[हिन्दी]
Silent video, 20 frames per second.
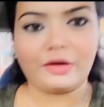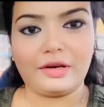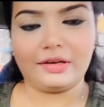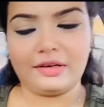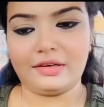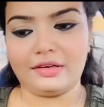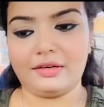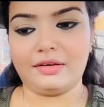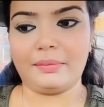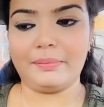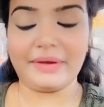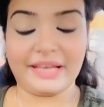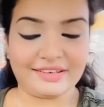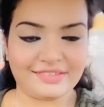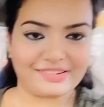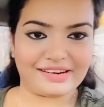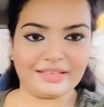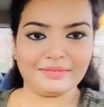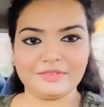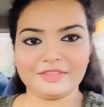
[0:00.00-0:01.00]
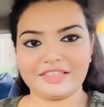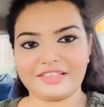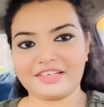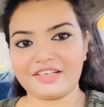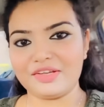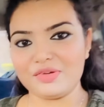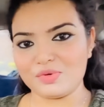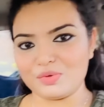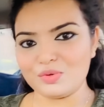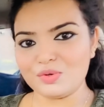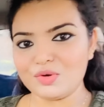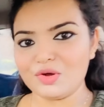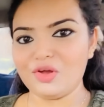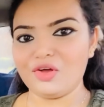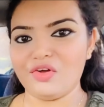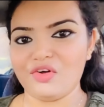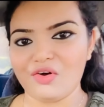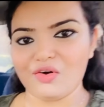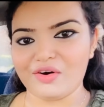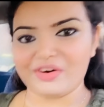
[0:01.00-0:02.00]
uh, मैं ड्राइव कर रही हूँ
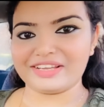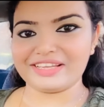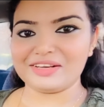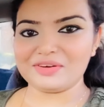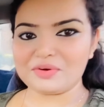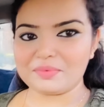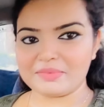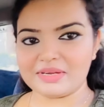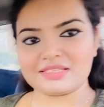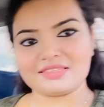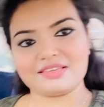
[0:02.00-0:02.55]
और ये लोग मेरे